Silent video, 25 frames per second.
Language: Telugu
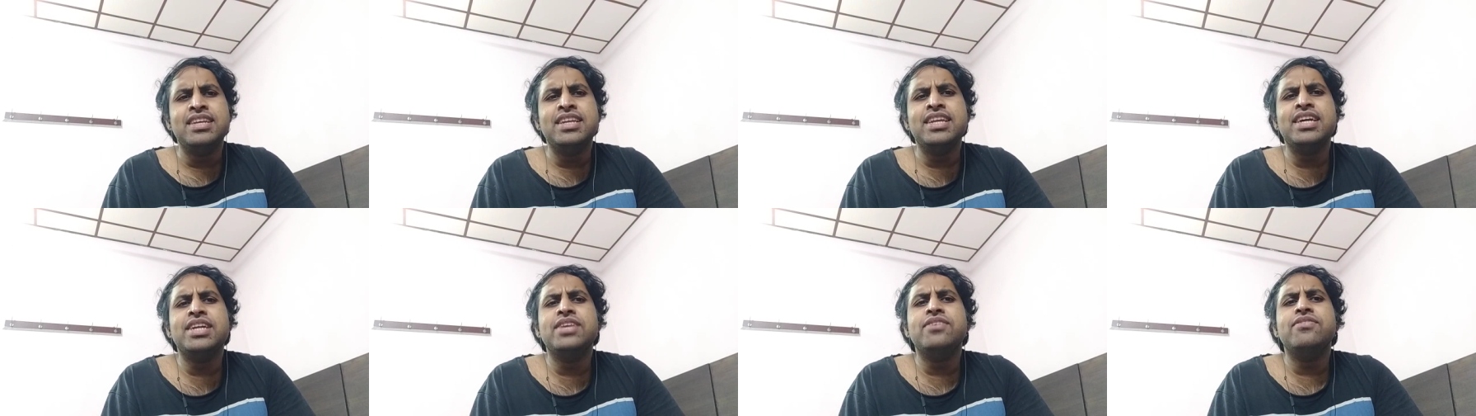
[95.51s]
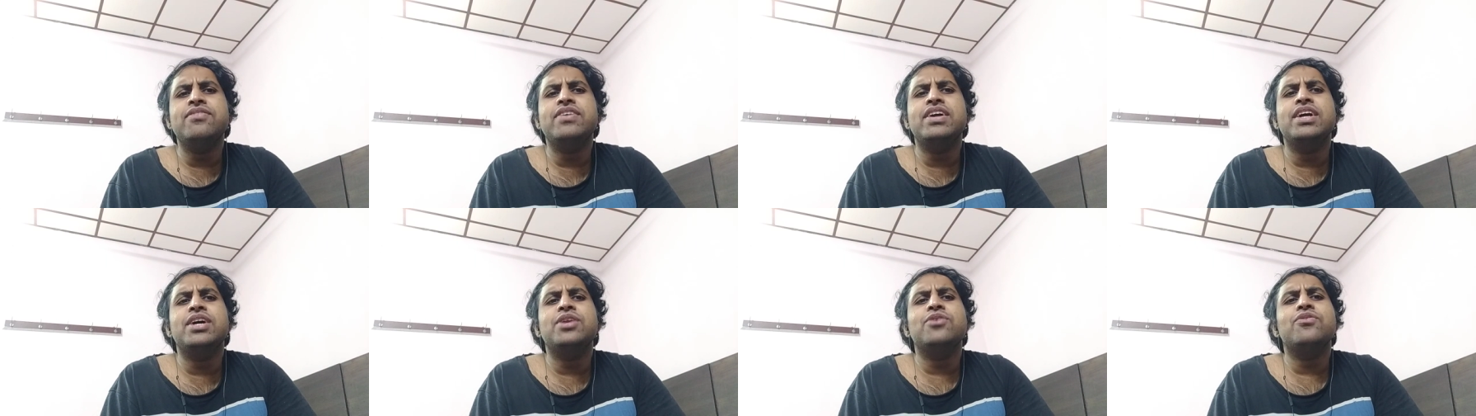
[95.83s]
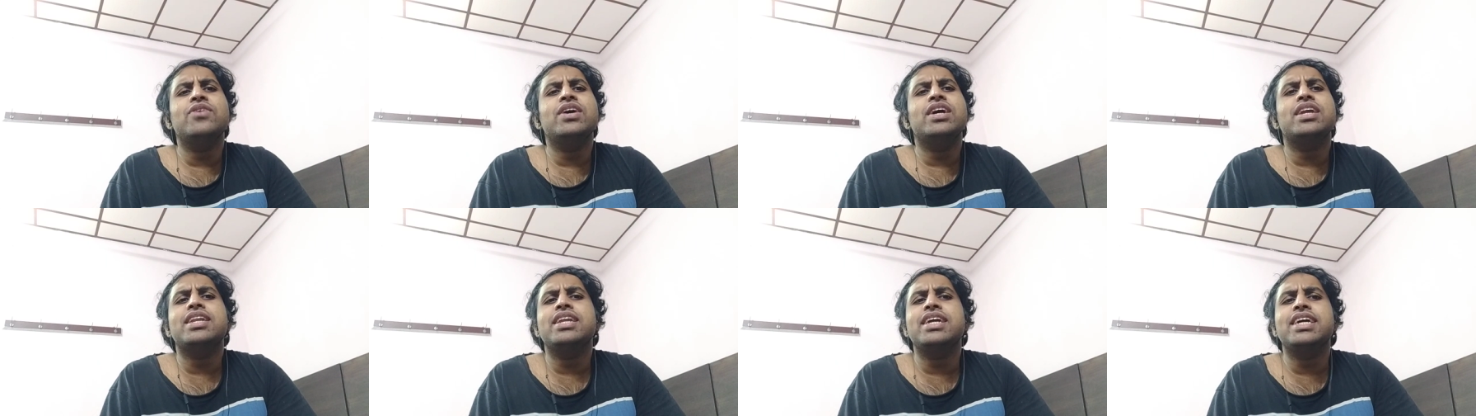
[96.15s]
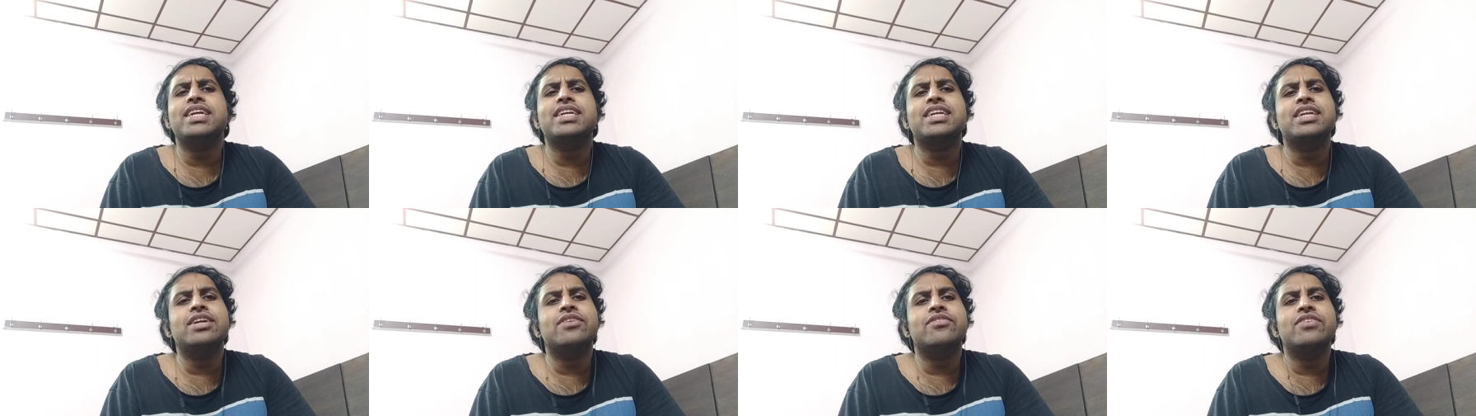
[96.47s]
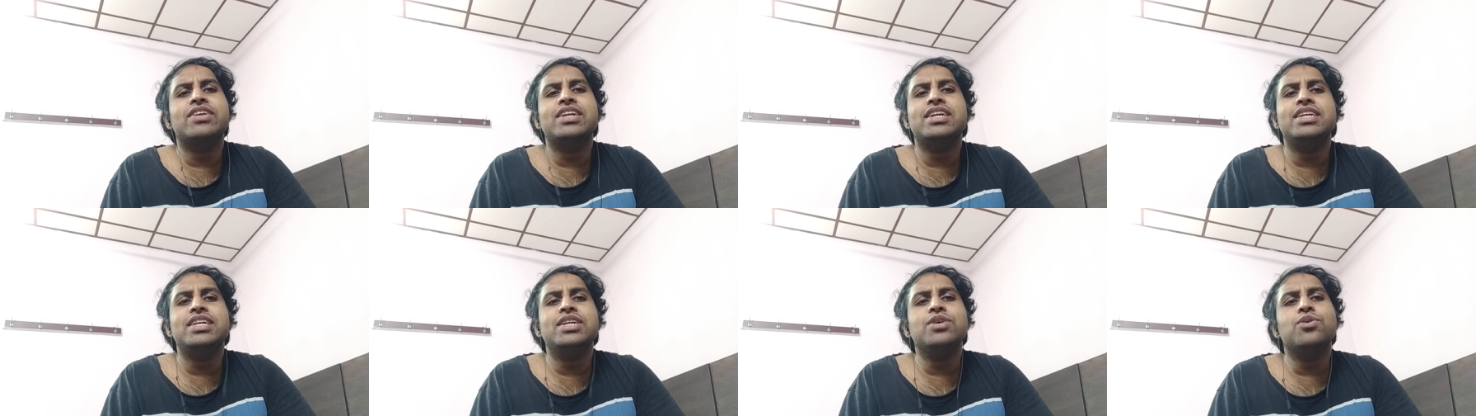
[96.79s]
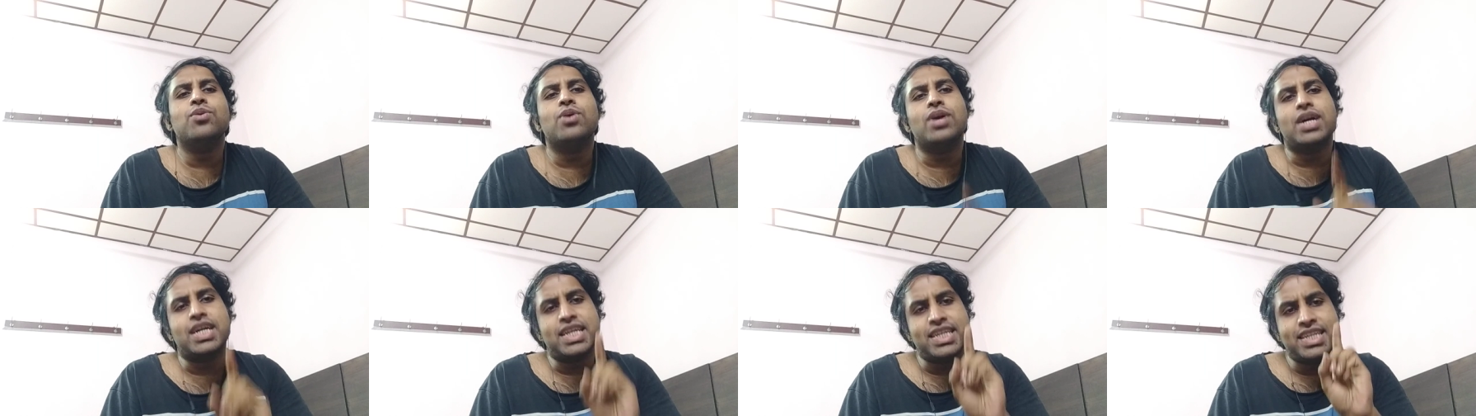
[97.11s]
నేను వేరు వేరు రేట్లు ఇవ్వనండి
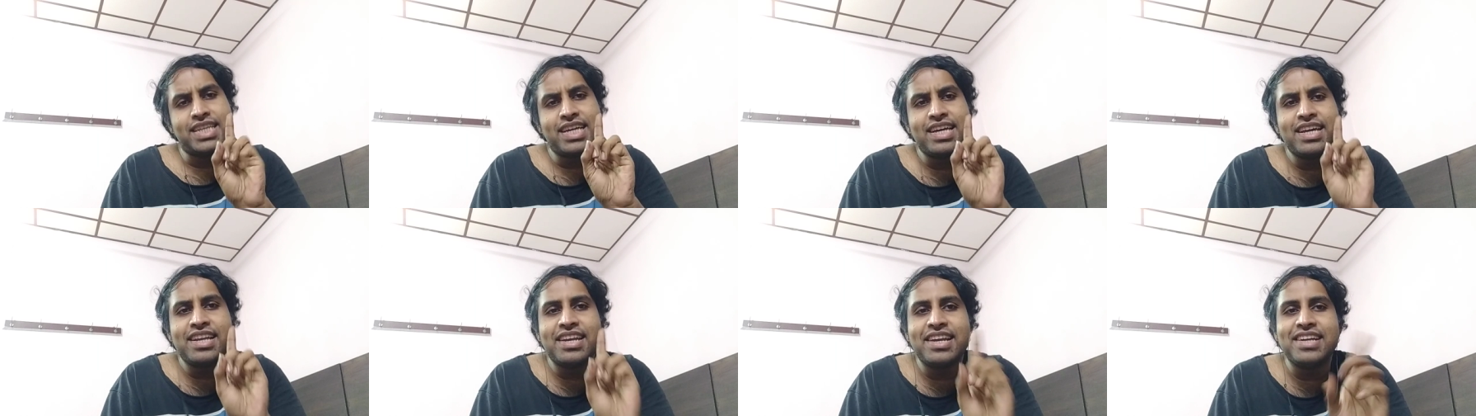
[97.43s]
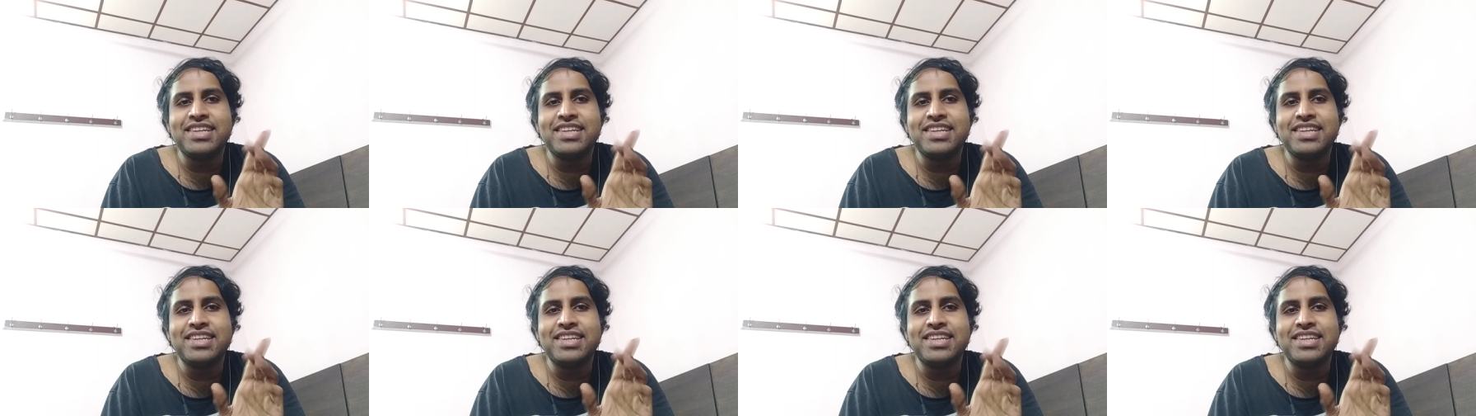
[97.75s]
ఒకటే